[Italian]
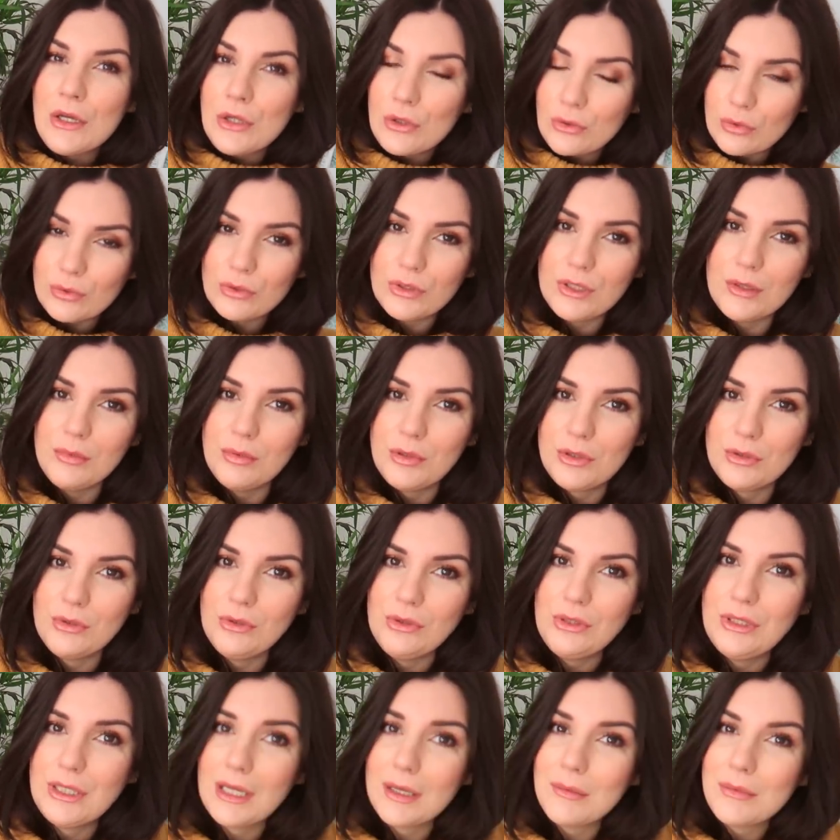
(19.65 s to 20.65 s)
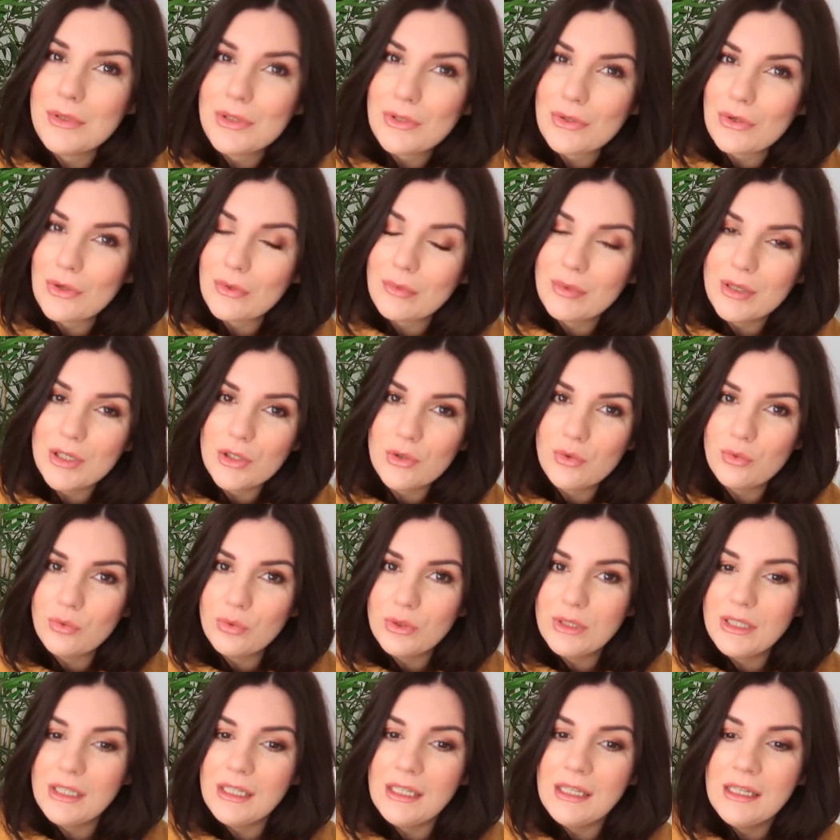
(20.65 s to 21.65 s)
tutti i prodotti che mi sono
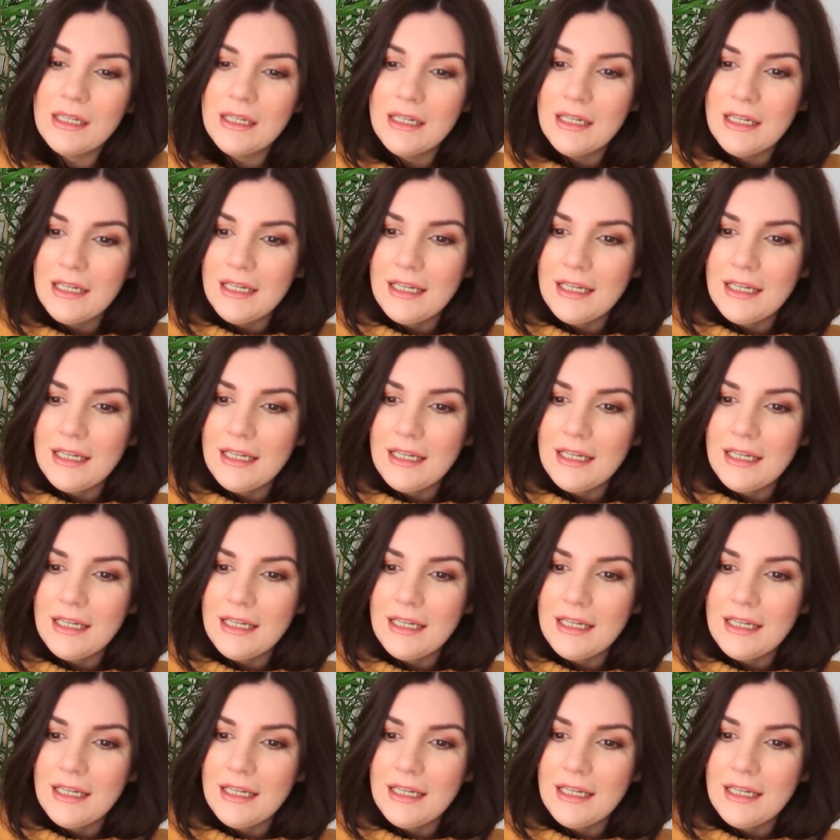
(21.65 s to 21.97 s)
piaciuti